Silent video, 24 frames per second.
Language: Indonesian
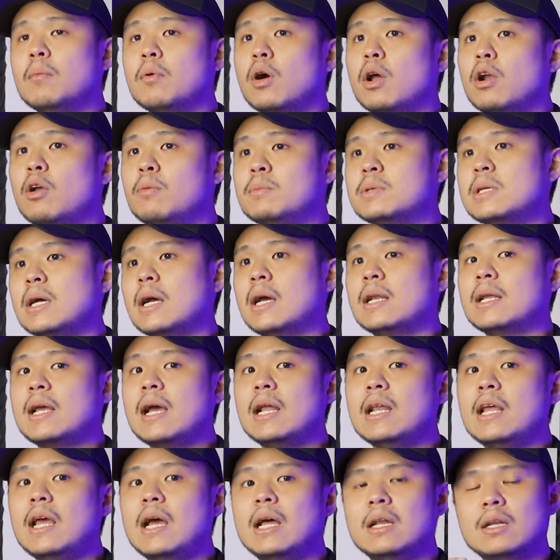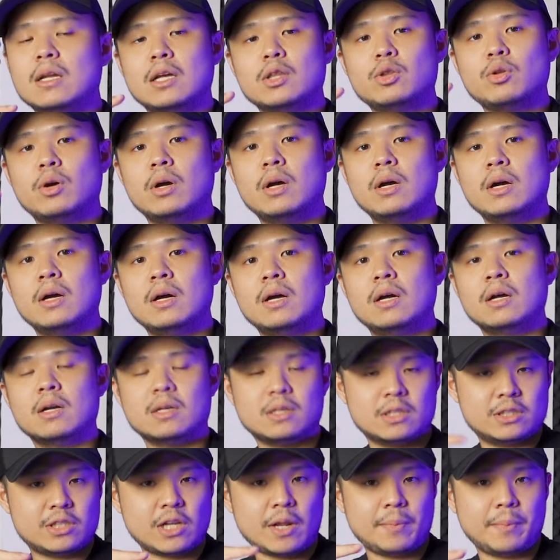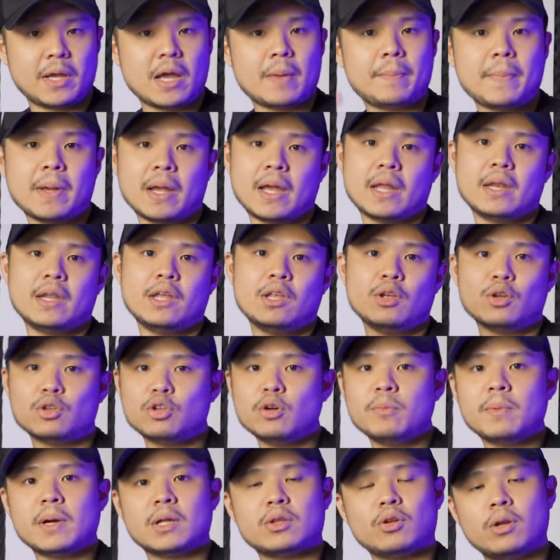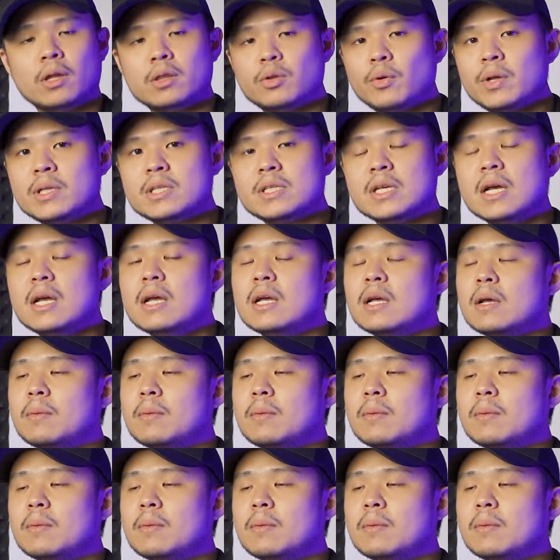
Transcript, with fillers: Kalau misalkan kalian uh, streamingnya pengen di YouTube atau di Twitch,